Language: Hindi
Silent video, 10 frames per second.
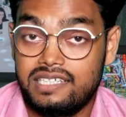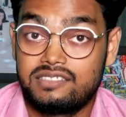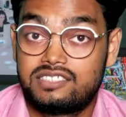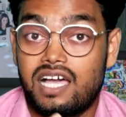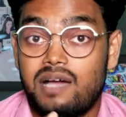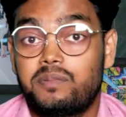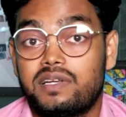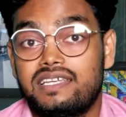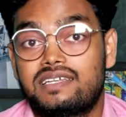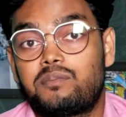ये जहाँ
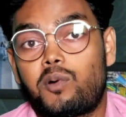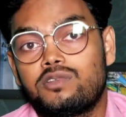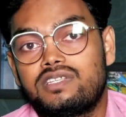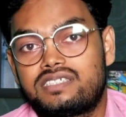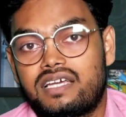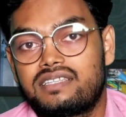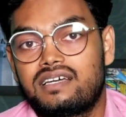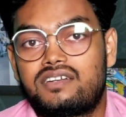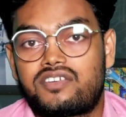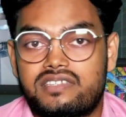पर एक बहुत ही
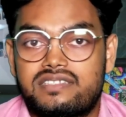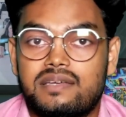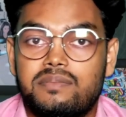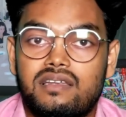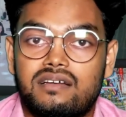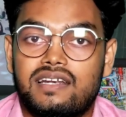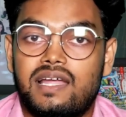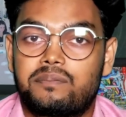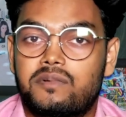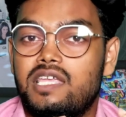ज़्यादा ट्रस्टेबल अगर
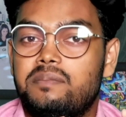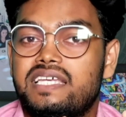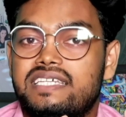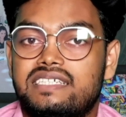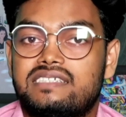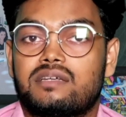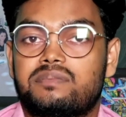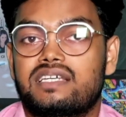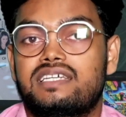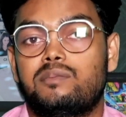आप कहीं भी एसेट्स
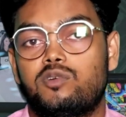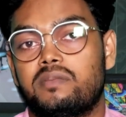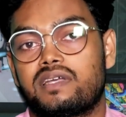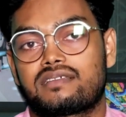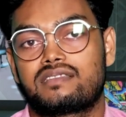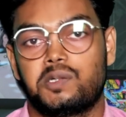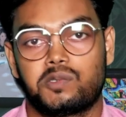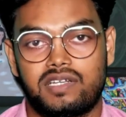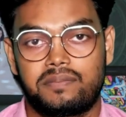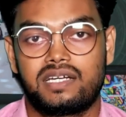अपना क्रिप्टो में रखते हो
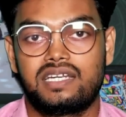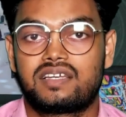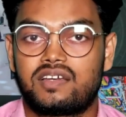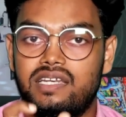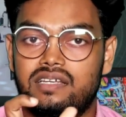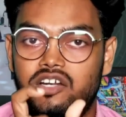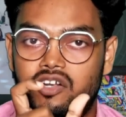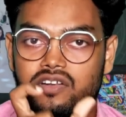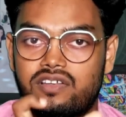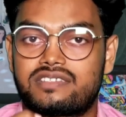तो डेफिनेटली कहीं ना कहीं
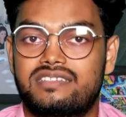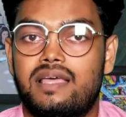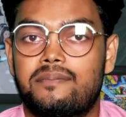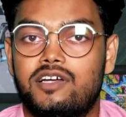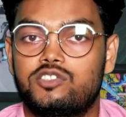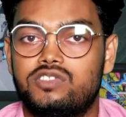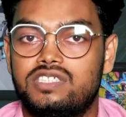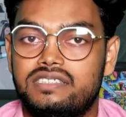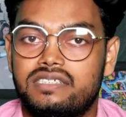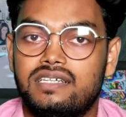ट्रस्ट नाम का जो
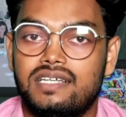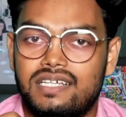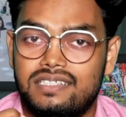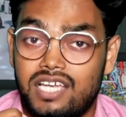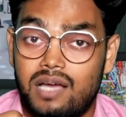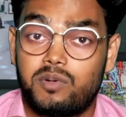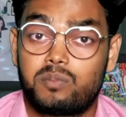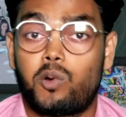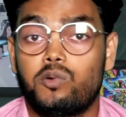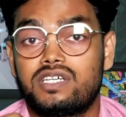चीज़ है जहाँ पर
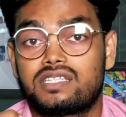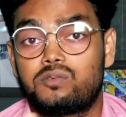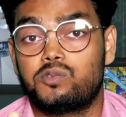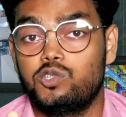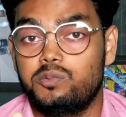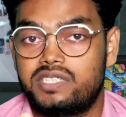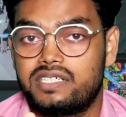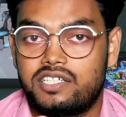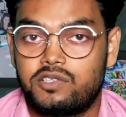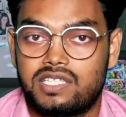बहुत ज़्यादा वॉल्यूम
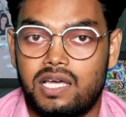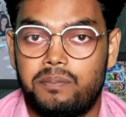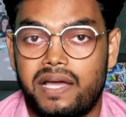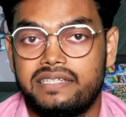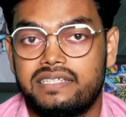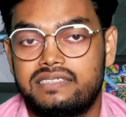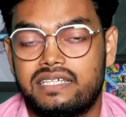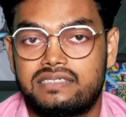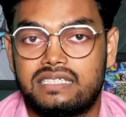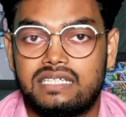जनरेट होता है बाइनेंस
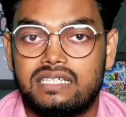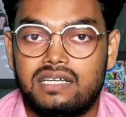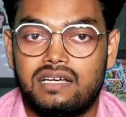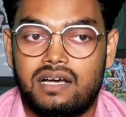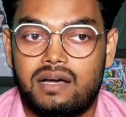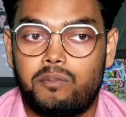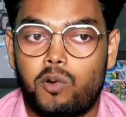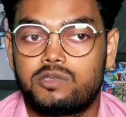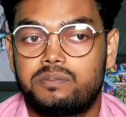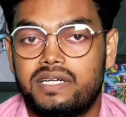जैसे
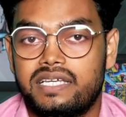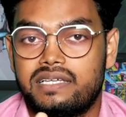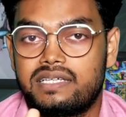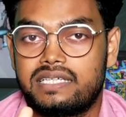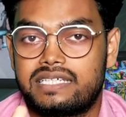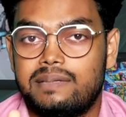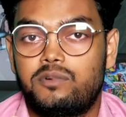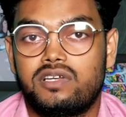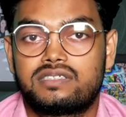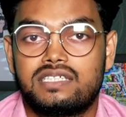बहुत बड़े
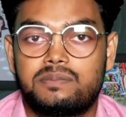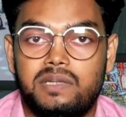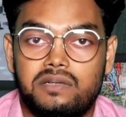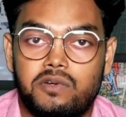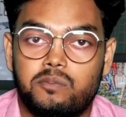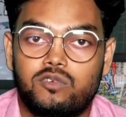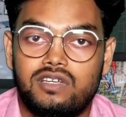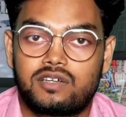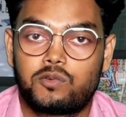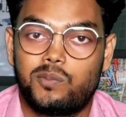क्रिप्टो एक्सचेंज प्लेटफॉर्म
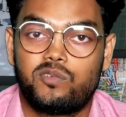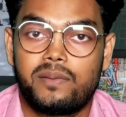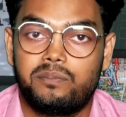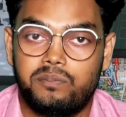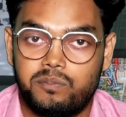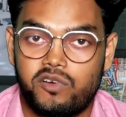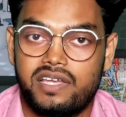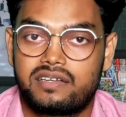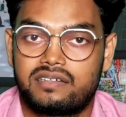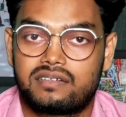को अगर कोई
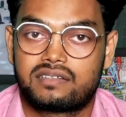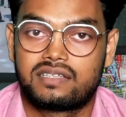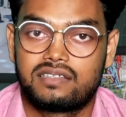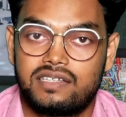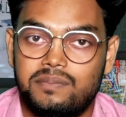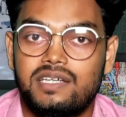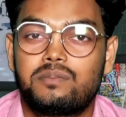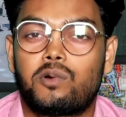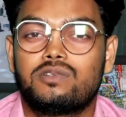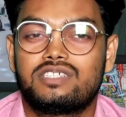वाई कट करता है तो डेफिनेटली
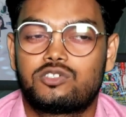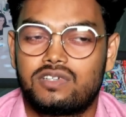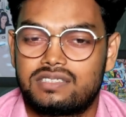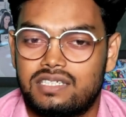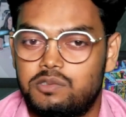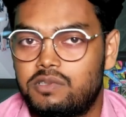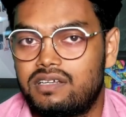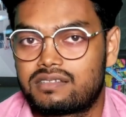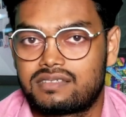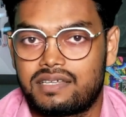बहुत ही थोड़ा सा
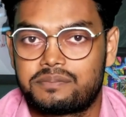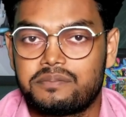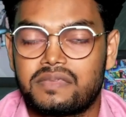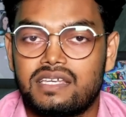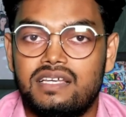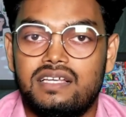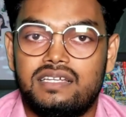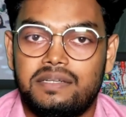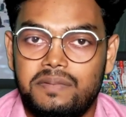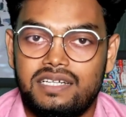दुख लगता है
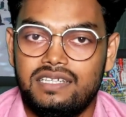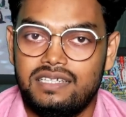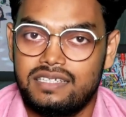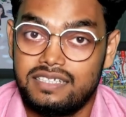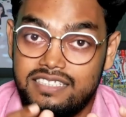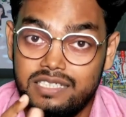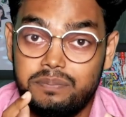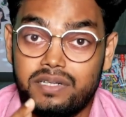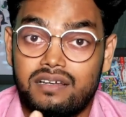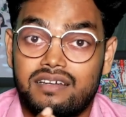डिफिनेटली इसी
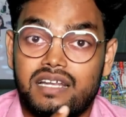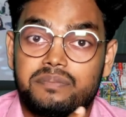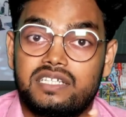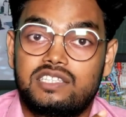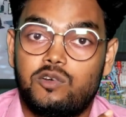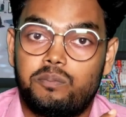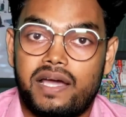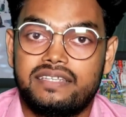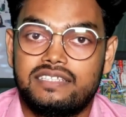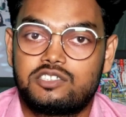पर अगर आप देखते हो
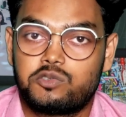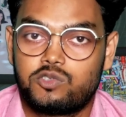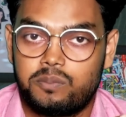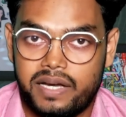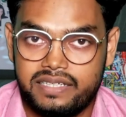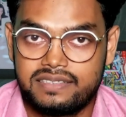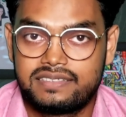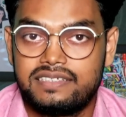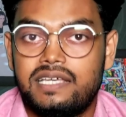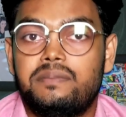बाइनेंस को तो
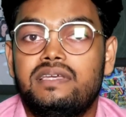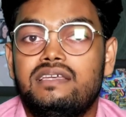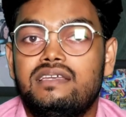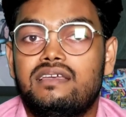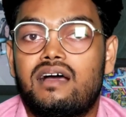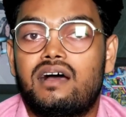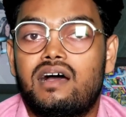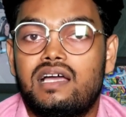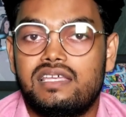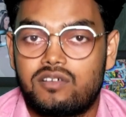बाइनेंस ने भी
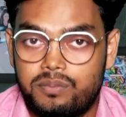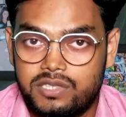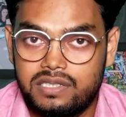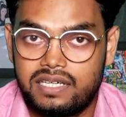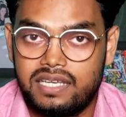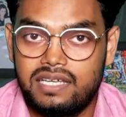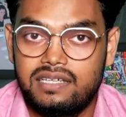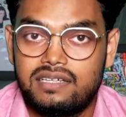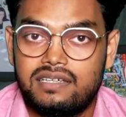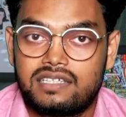आ, एक ऑप्शन डाला
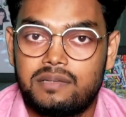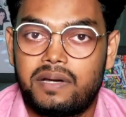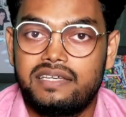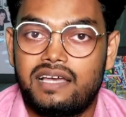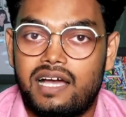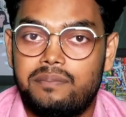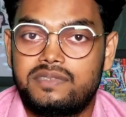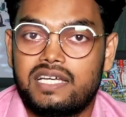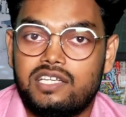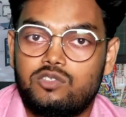कि भाई
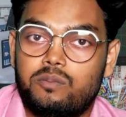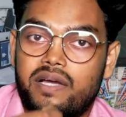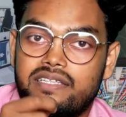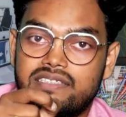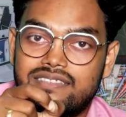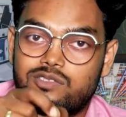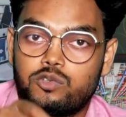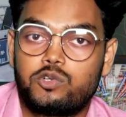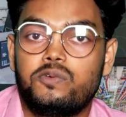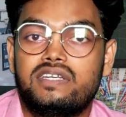आप चाहें तो बाइनेंस
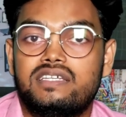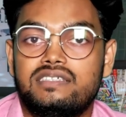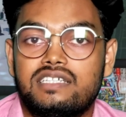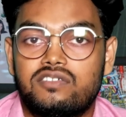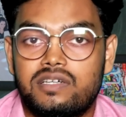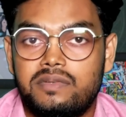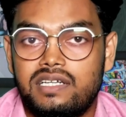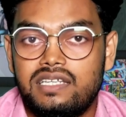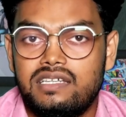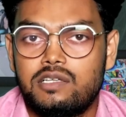को ट्वीट कीजिए तो
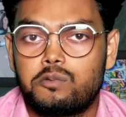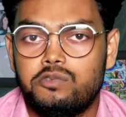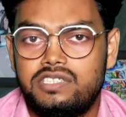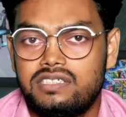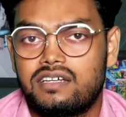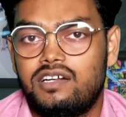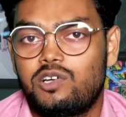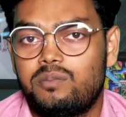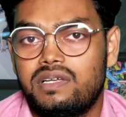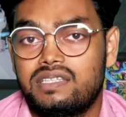डेफिनेटली कुछ ही
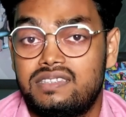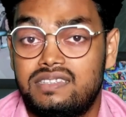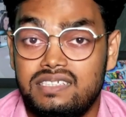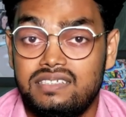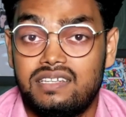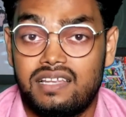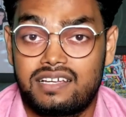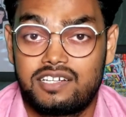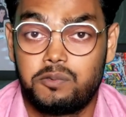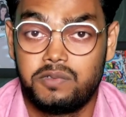घंटों में तीन
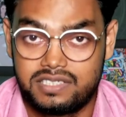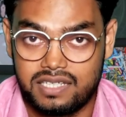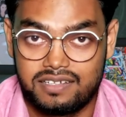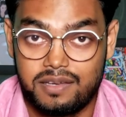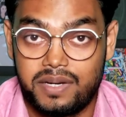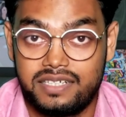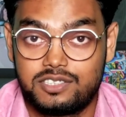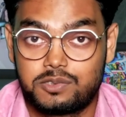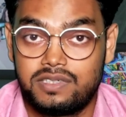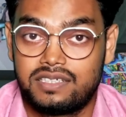लाख ट्वीट्स आ गए
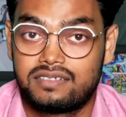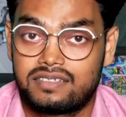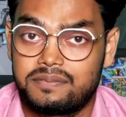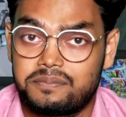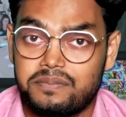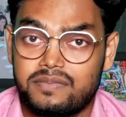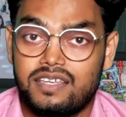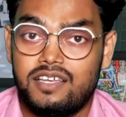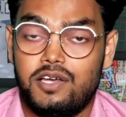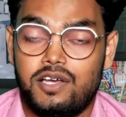बाइनेंस को लेकर के
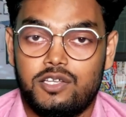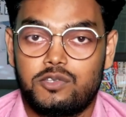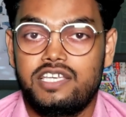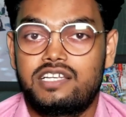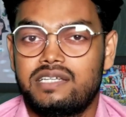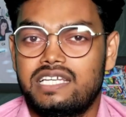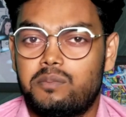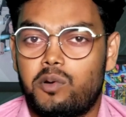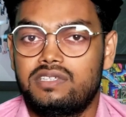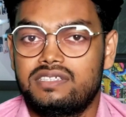तो एक
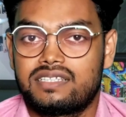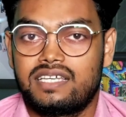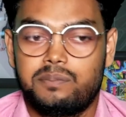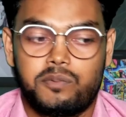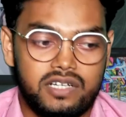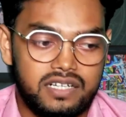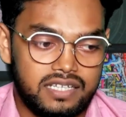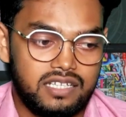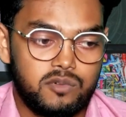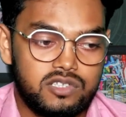एक बहुत ही ज़्यादा इंपॉर्टेंट
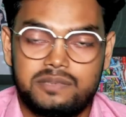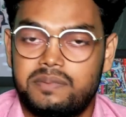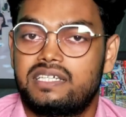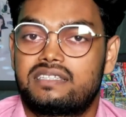आइए हम लोग इसमें